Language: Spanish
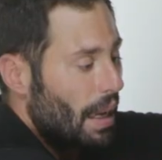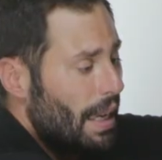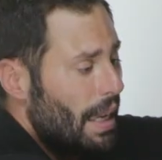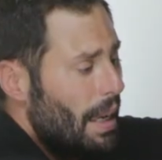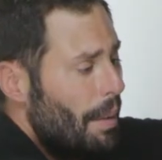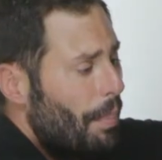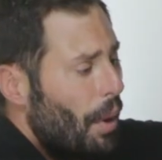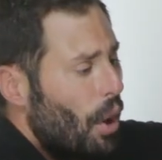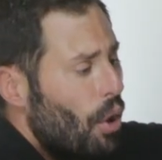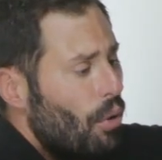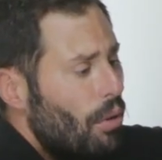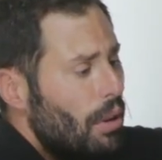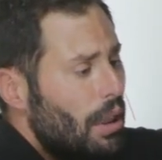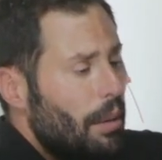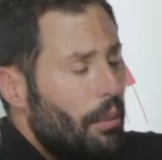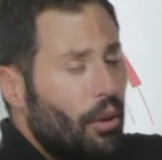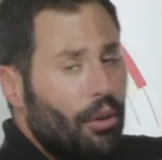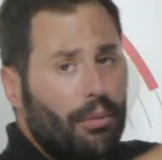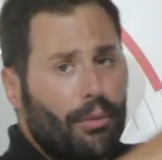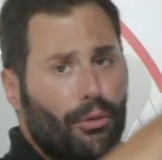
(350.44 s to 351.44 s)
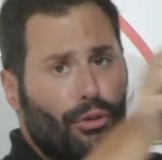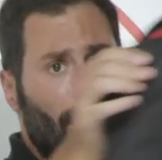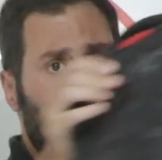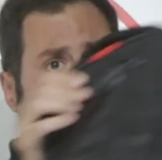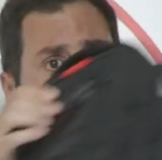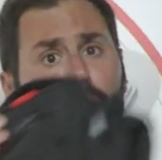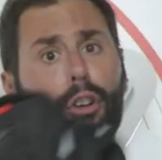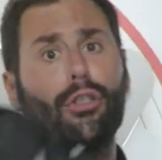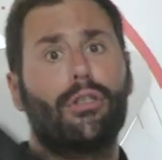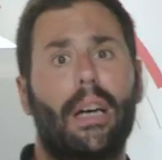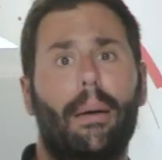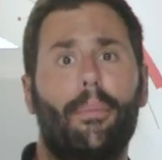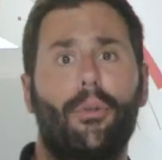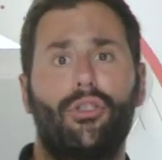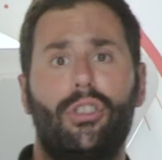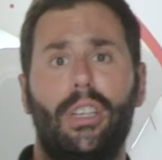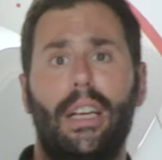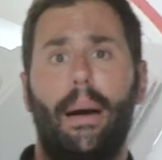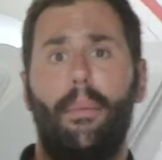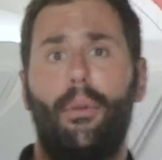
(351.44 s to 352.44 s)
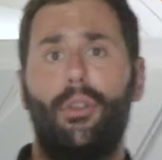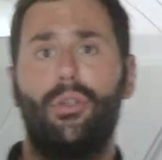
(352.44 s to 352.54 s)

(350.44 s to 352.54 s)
Y por último, hemos dejado otra mochila